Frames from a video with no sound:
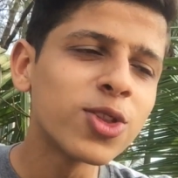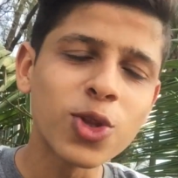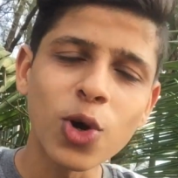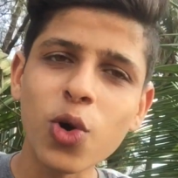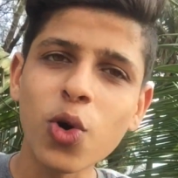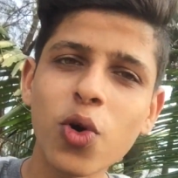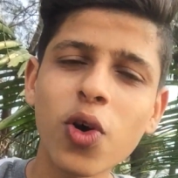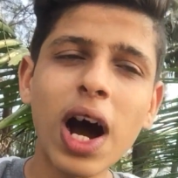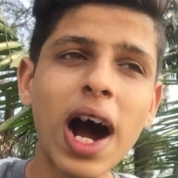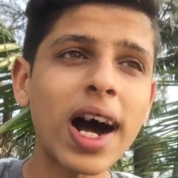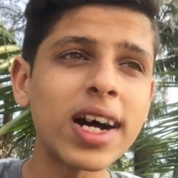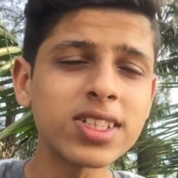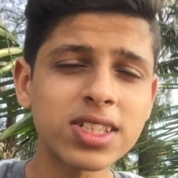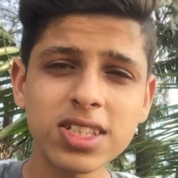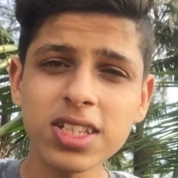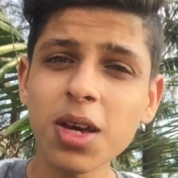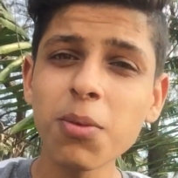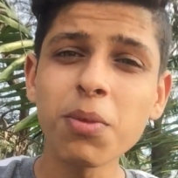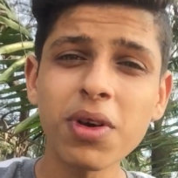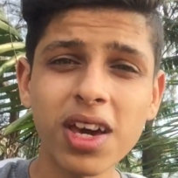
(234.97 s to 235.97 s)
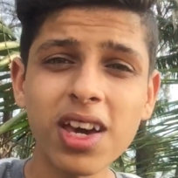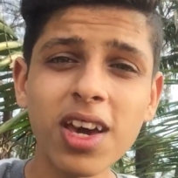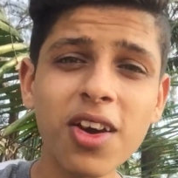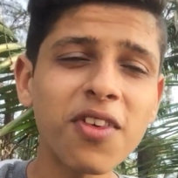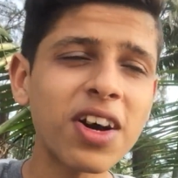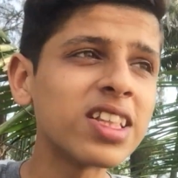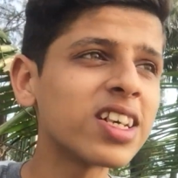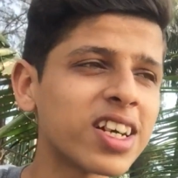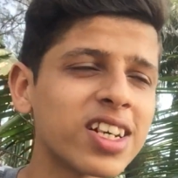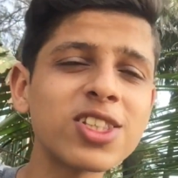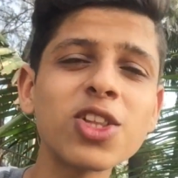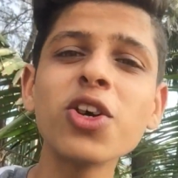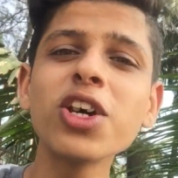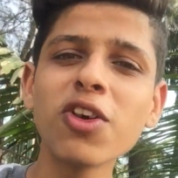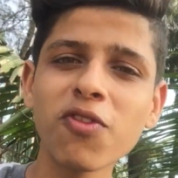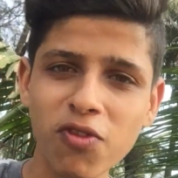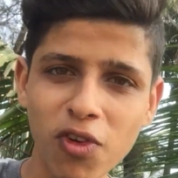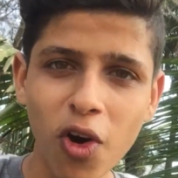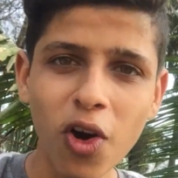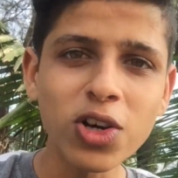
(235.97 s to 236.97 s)
तो आज से मैं ये वादा करता
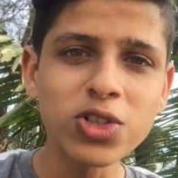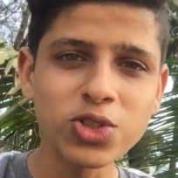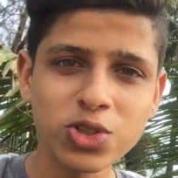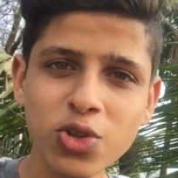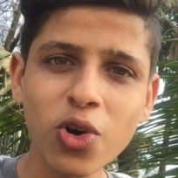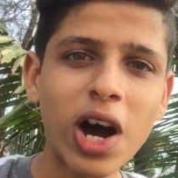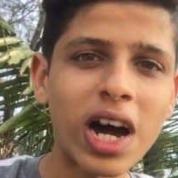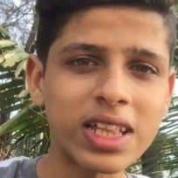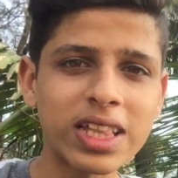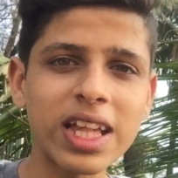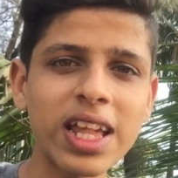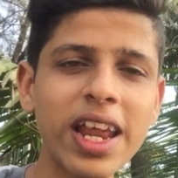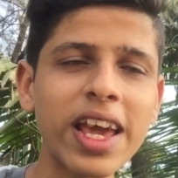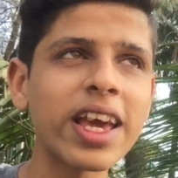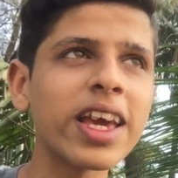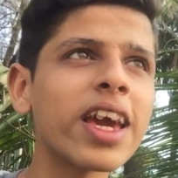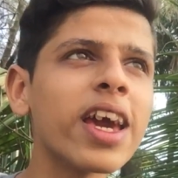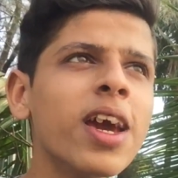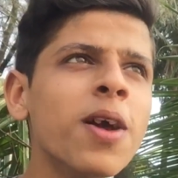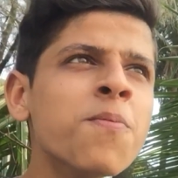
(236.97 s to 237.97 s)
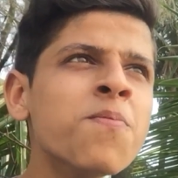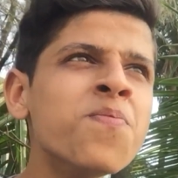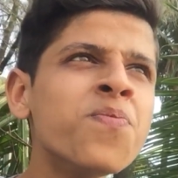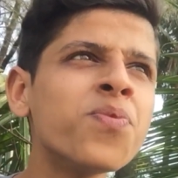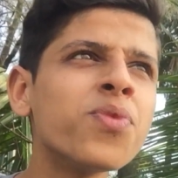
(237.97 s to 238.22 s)
हूँ कि ब्लॉग्स तो आते रहेंगे